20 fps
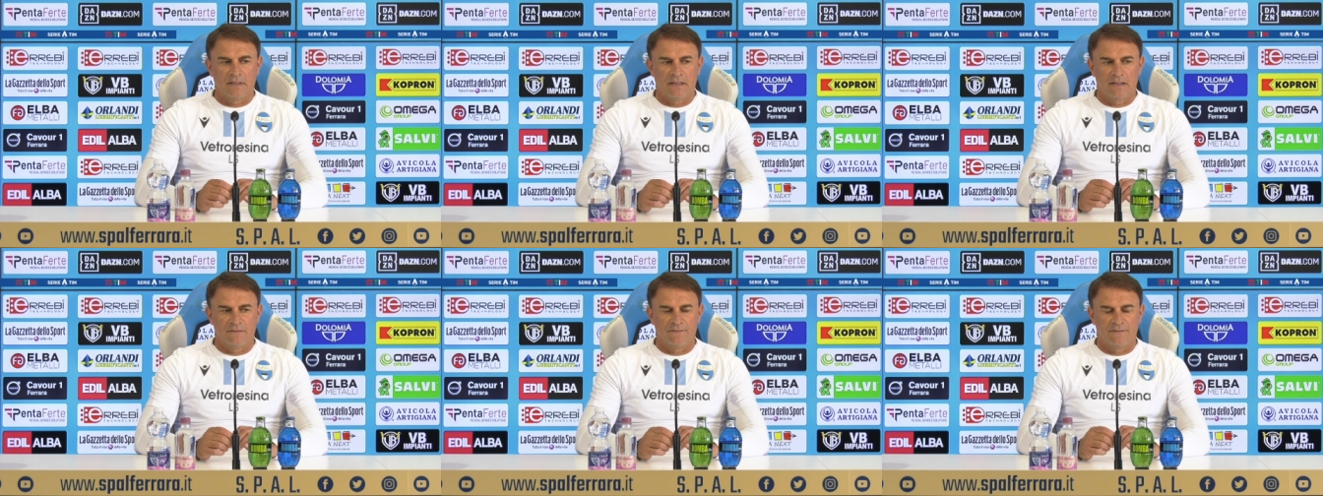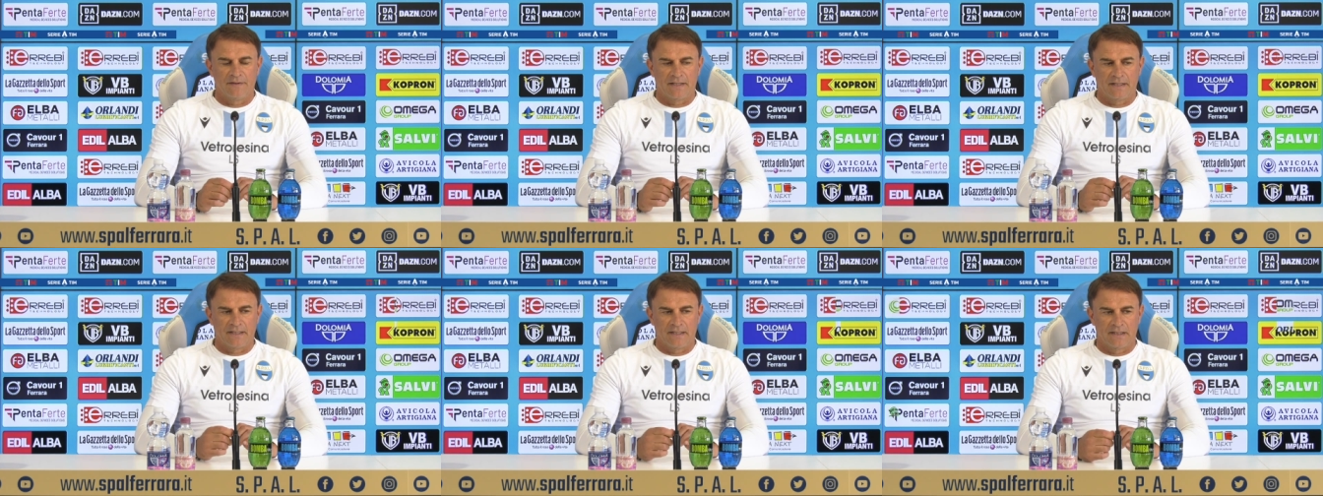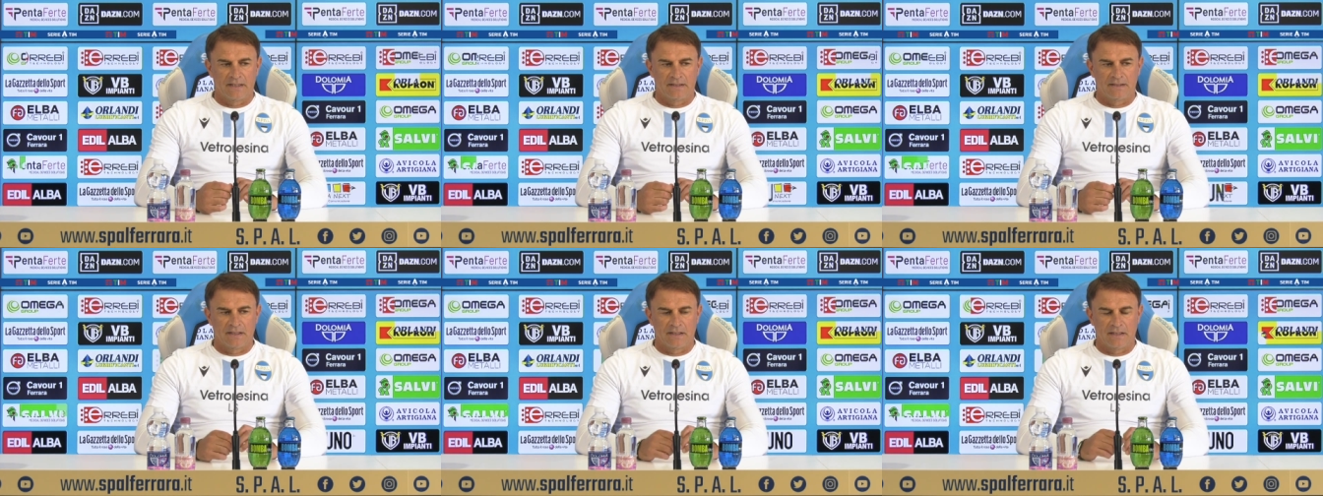Ma
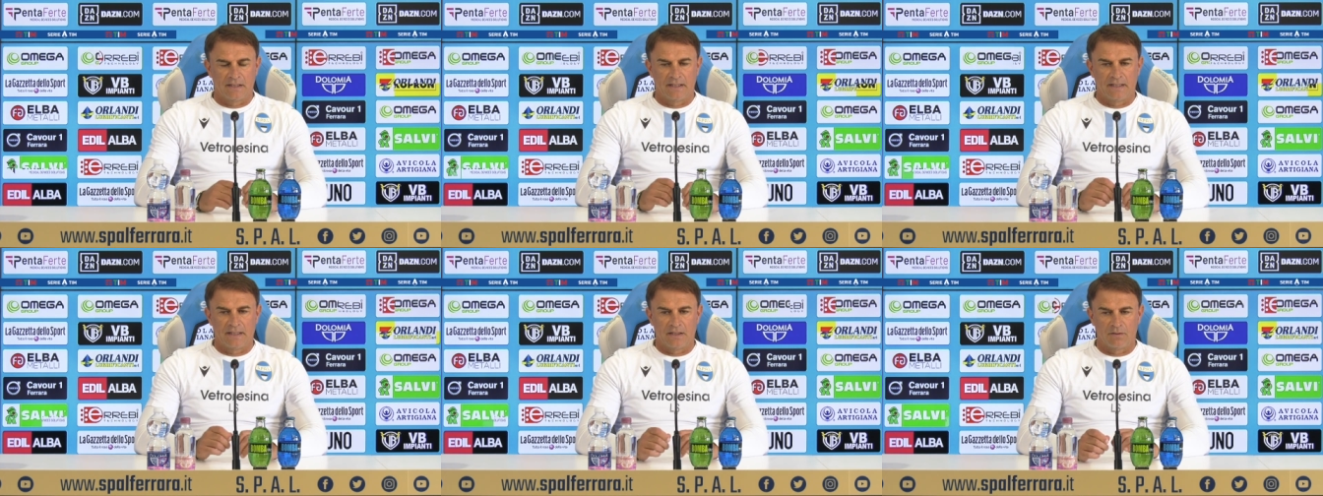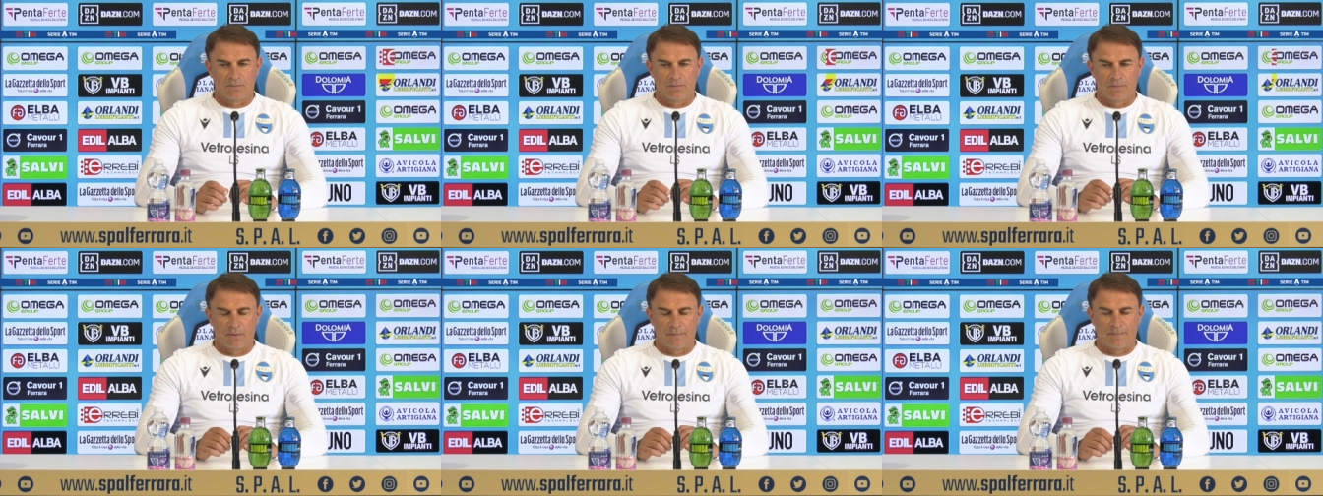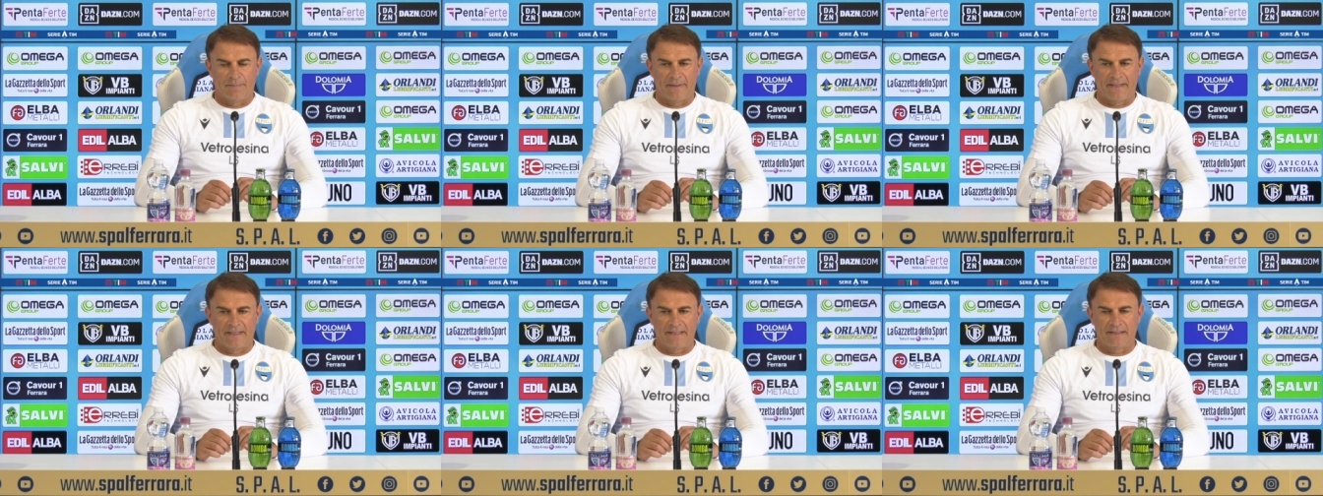Vicari si è allenato un po' a
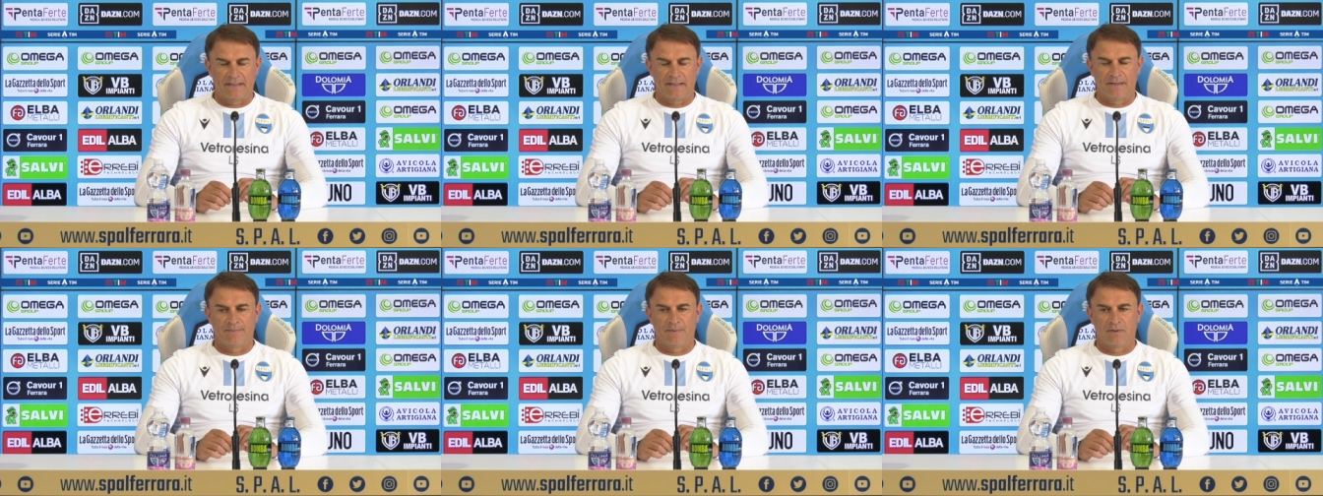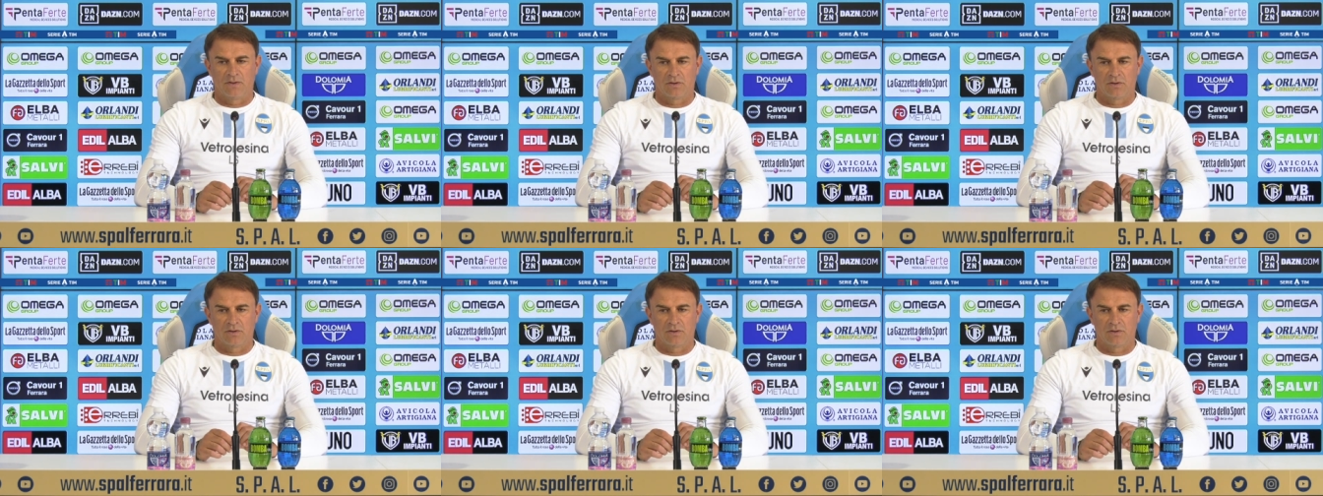parte, però